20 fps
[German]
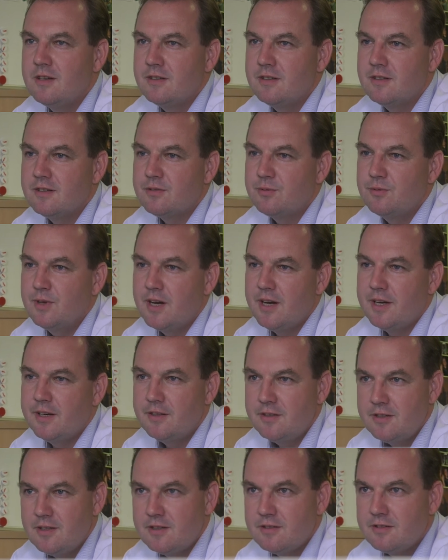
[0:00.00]
dass wir ein
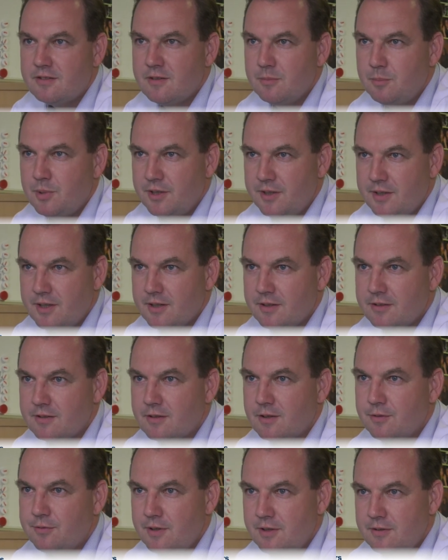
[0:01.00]

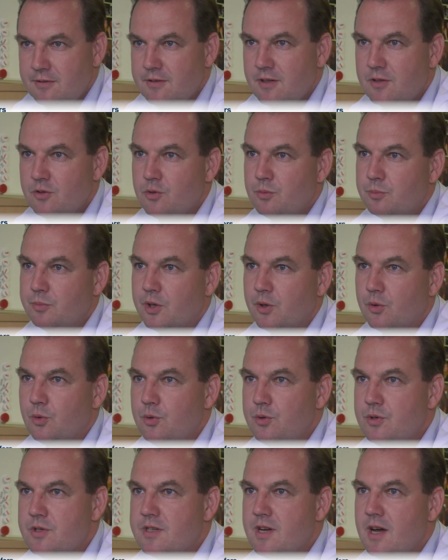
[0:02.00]
interdisziplinäres Gefäßzentrum
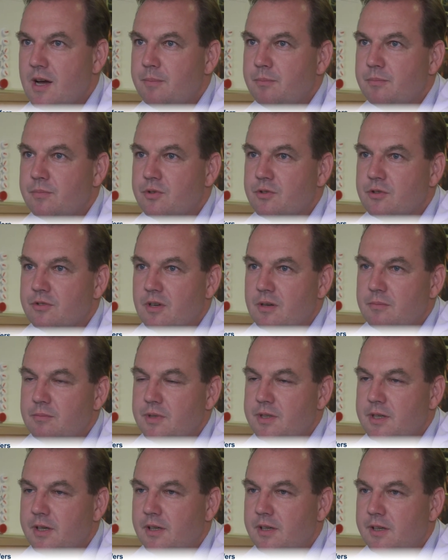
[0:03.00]
gegründet haben, zusammen
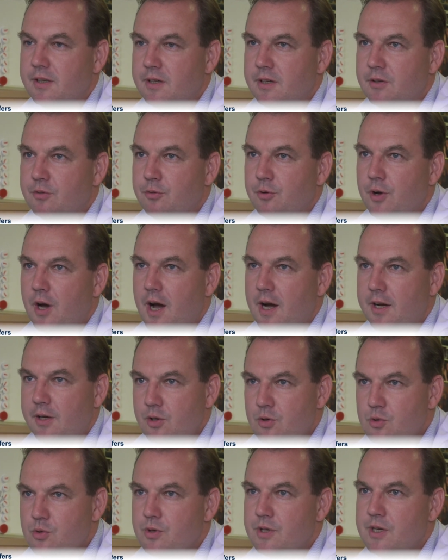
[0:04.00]
mit der Klinik für
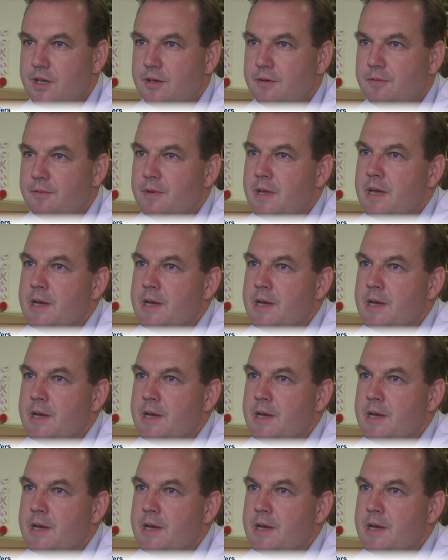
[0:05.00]
Angiologie,